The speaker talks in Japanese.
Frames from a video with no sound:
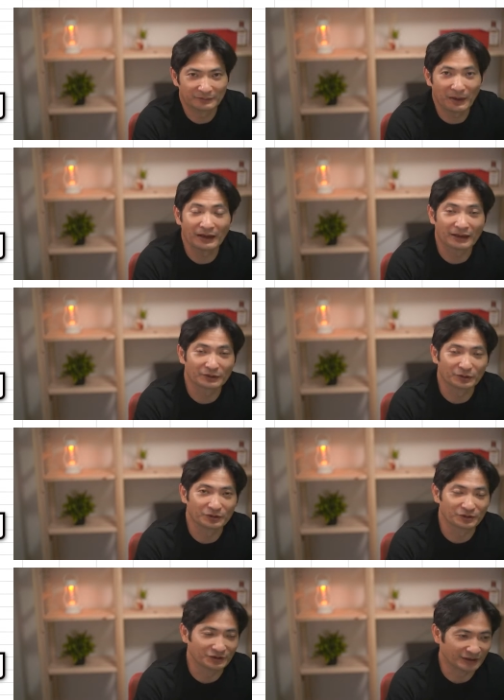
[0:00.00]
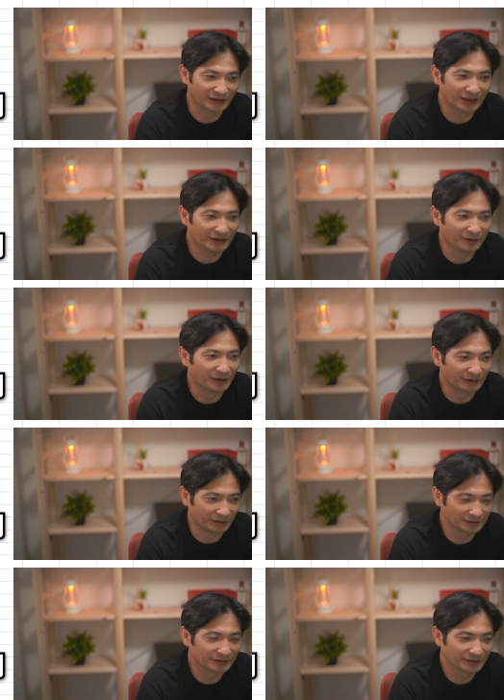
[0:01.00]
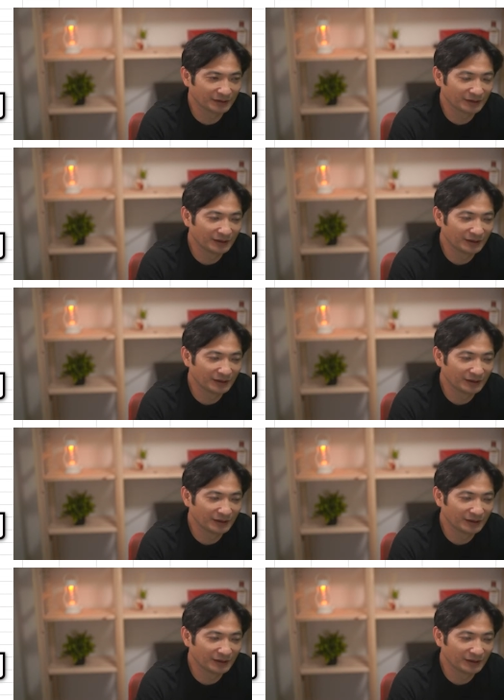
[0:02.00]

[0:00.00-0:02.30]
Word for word: まあ、半角の数字がいいわけです。